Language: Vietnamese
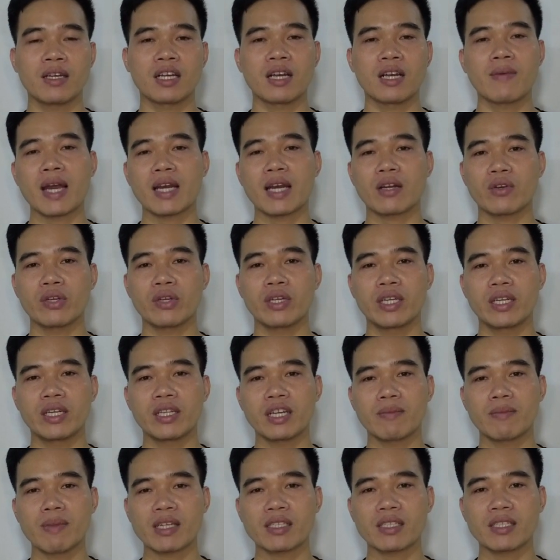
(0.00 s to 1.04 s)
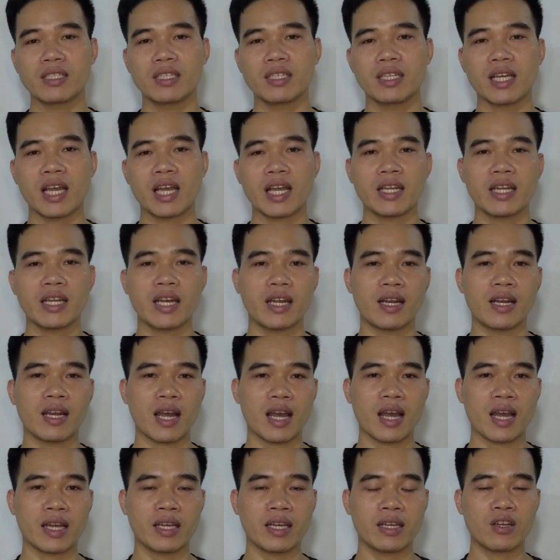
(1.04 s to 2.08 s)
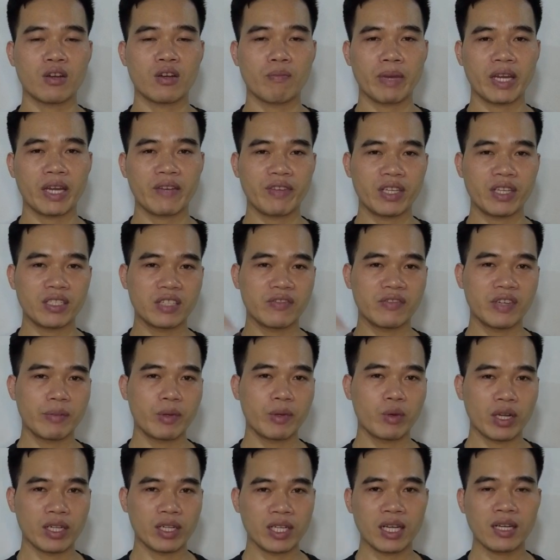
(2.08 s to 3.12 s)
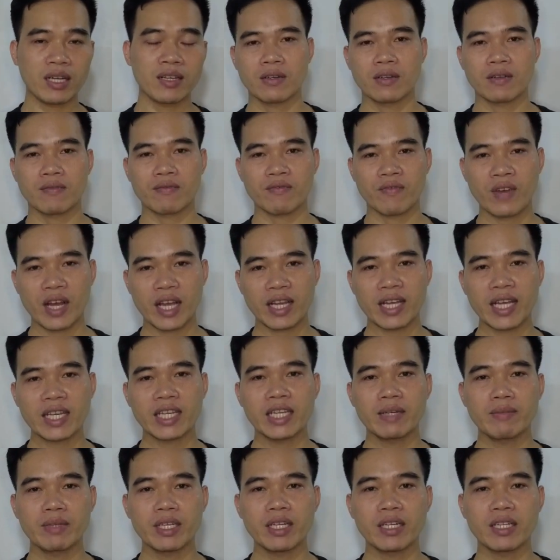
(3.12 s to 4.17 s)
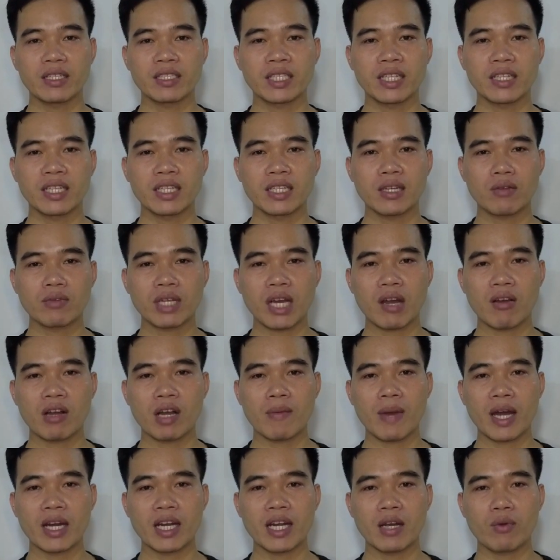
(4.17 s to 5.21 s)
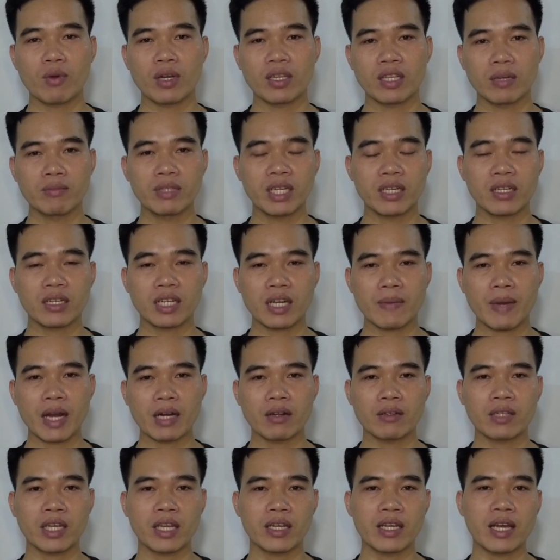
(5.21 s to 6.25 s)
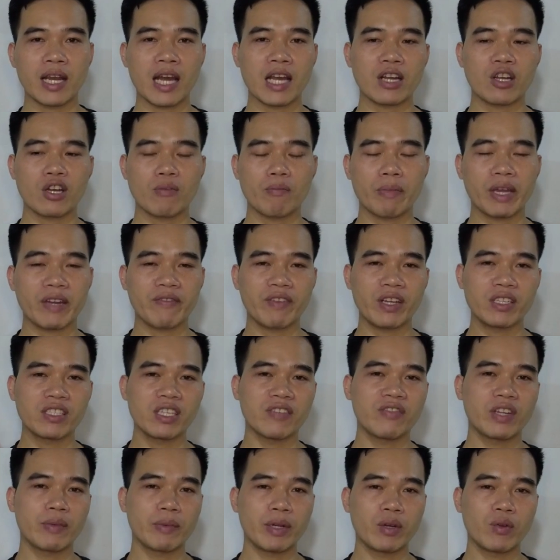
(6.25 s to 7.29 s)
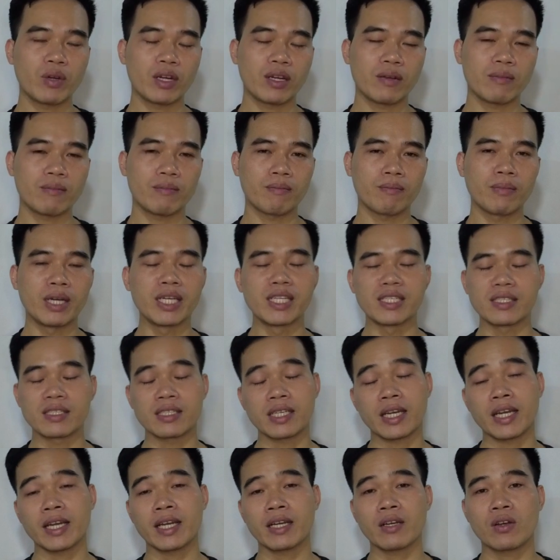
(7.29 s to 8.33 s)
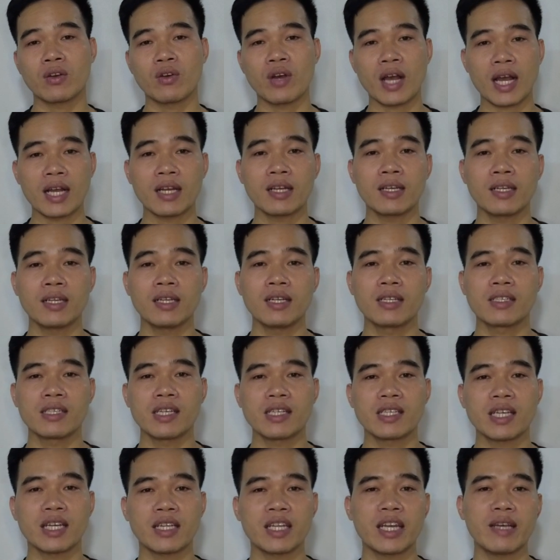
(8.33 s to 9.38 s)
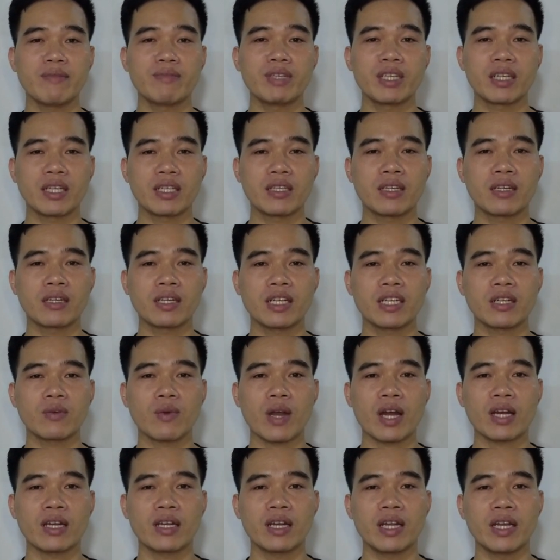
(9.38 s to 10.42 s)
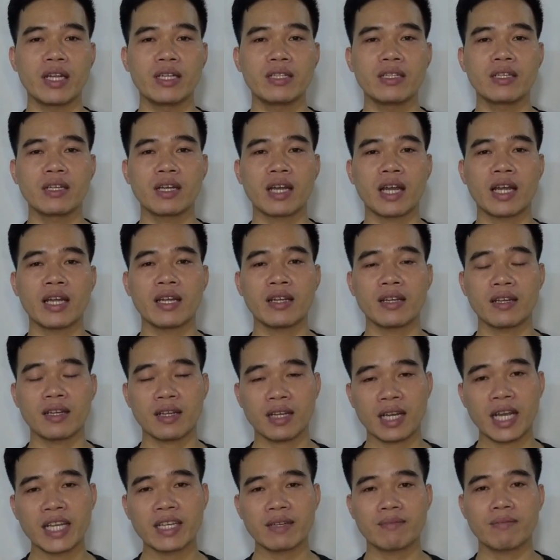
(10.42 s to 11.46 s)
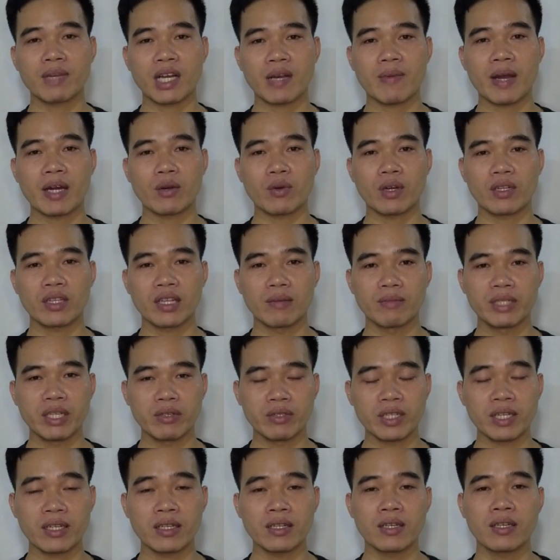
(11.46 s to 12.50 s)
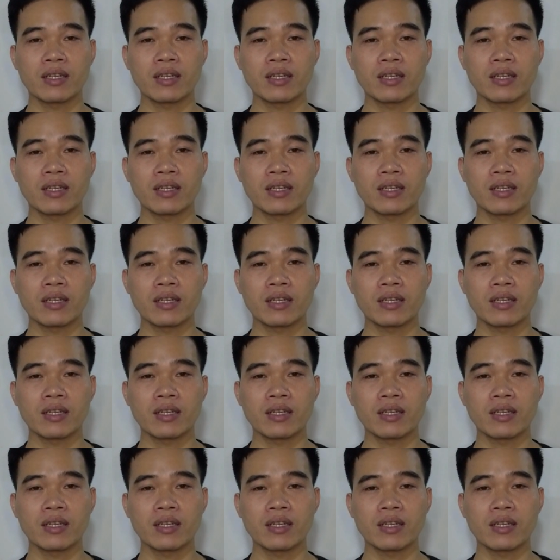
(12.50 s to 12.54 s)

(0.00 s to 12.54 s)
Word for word: Các bạn có ý kiến thắc mắc gì thì hãy để lại comment phía dưới phần bình luận nhé. Và cái cách kiếm tiền trên TikTok nào các bạn đang quan tâm nhất, các bạn có thể để lại comment phía dưới phần bình luận. Mình sẽ cố gắng chia sẻ thêm những kiến thức liên quan đến những cái cách mà các bạn quan tâm nhiều nhất.